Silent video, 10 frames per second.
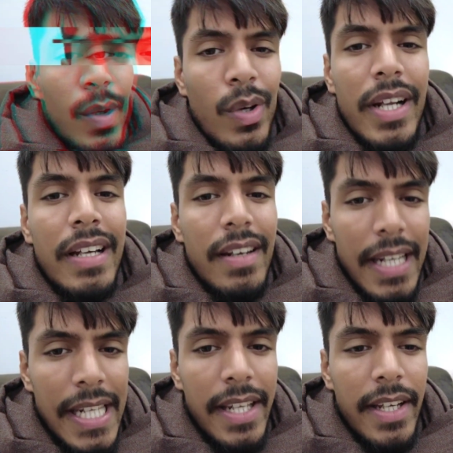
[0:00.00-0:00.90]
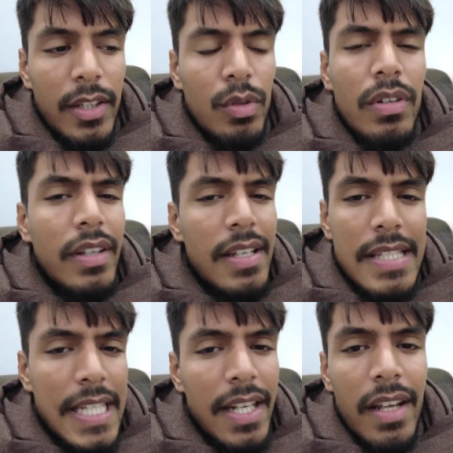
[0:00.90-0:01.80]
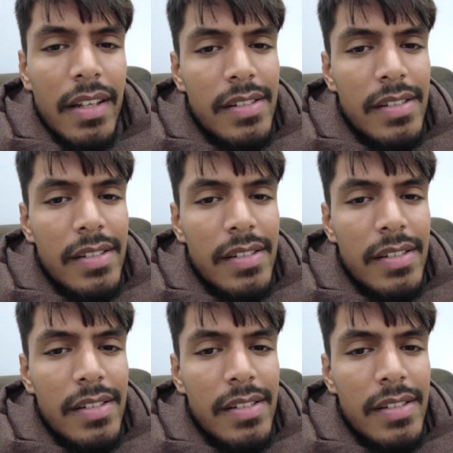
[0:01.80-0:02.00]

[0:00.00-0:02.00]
और अगर नहीं है तो किसी ना